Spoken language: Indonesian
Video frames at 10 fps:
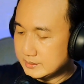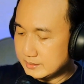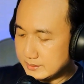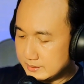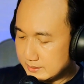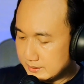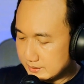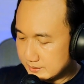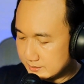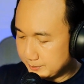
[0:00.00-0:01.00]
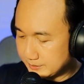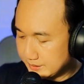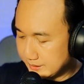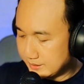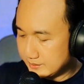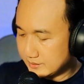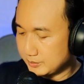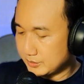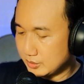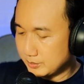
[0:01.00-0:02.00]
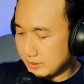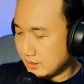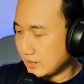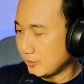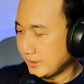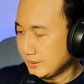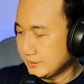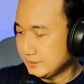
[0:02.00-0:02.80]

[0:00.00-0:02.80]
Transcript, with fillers: ya seperti ini ya namanya juga barang KW